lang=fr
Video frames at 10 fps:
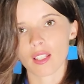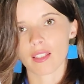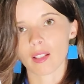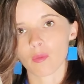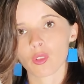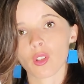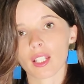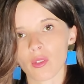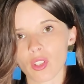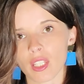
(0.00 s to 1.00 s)
c'est un moteur
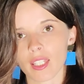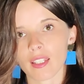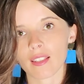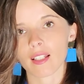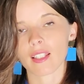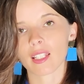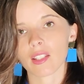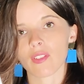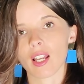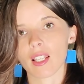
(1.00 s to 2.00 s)
cryogénique, c'est-à-dire
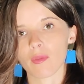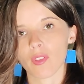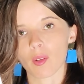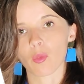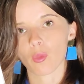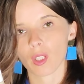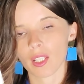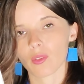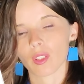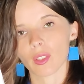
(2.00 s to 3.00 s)
qu'il va aller faire
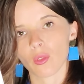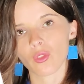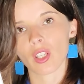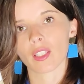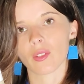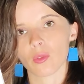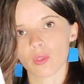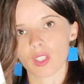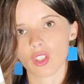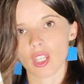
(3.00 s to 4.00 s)
brûler de l'hydrogène et de
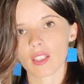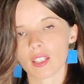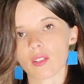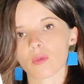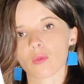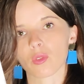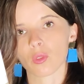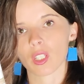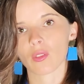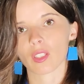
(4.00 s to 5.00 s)
l'oxygène qui sont
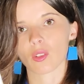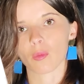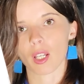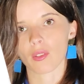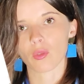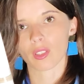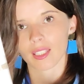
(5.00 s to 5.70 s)
stockés dans des températures